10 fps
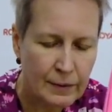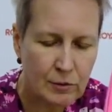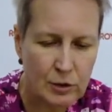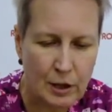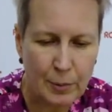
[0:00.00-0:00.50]

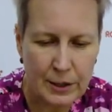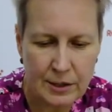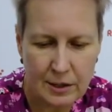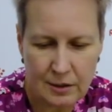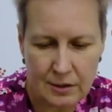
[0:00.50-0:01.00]
Вот, а
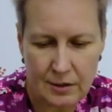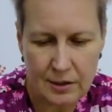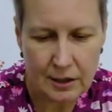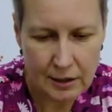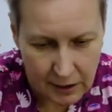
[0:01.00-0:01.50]
падение со
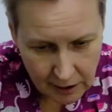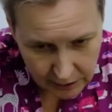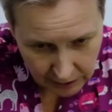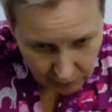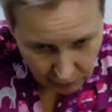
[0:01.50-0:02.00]
стола для
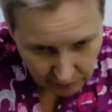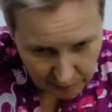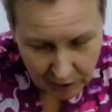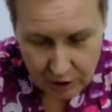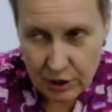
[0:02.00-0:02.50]
такого
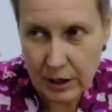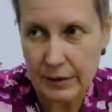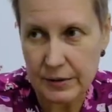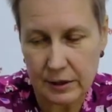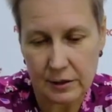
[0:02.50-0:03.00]
малыша
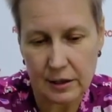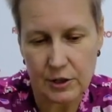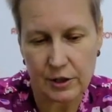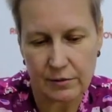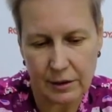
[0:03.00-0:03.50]
всегда
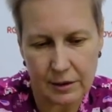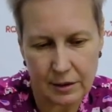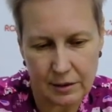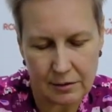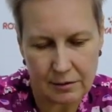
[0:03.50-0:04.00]

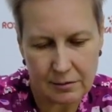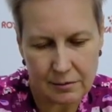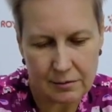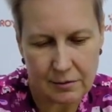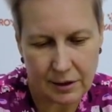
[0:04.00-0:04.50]
чревато
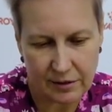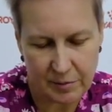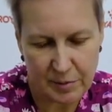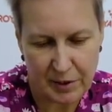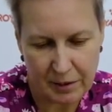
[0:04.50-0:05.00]

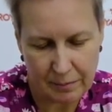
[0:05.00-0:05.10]
травмами.